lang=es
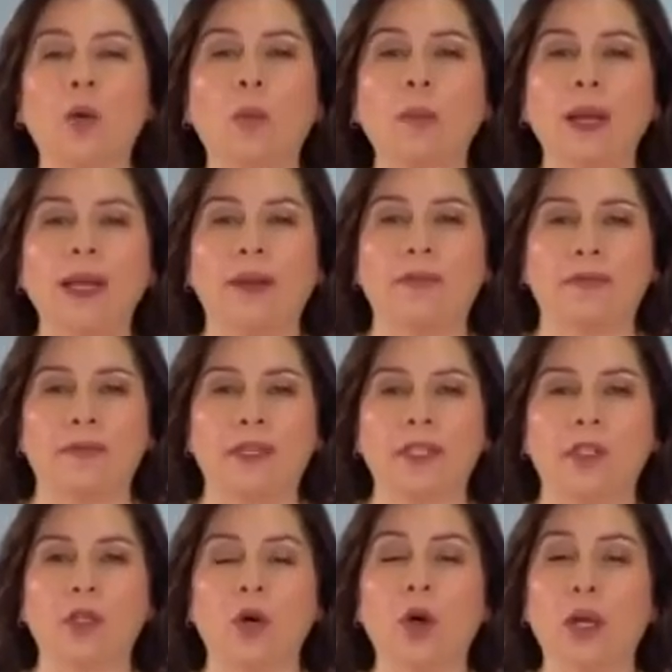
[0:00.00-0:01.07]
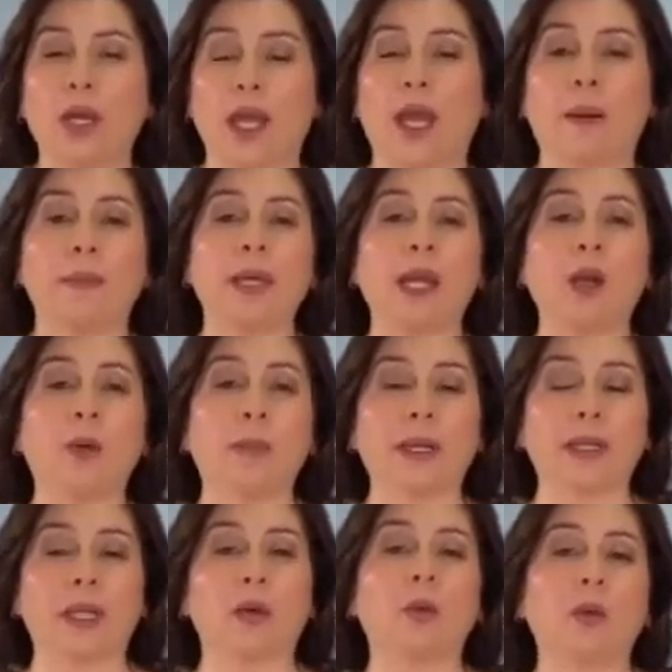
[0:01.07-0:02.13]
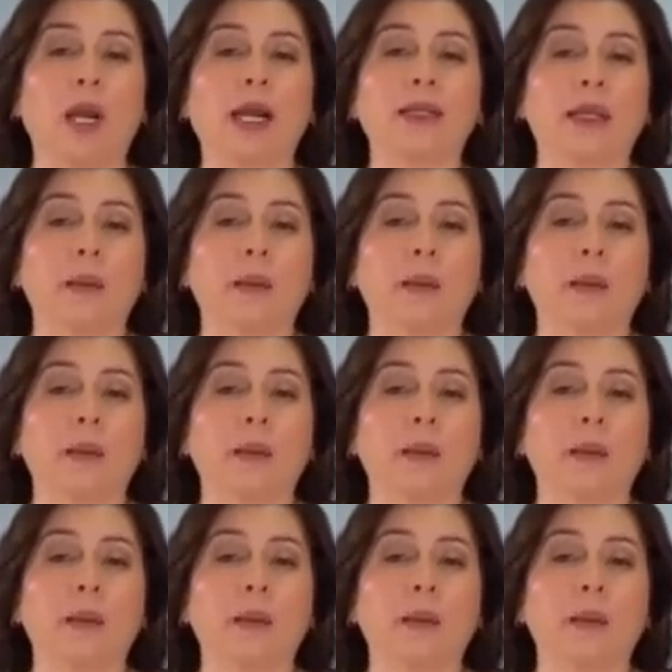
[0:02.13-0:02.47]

un beneficio que a mí en lo particular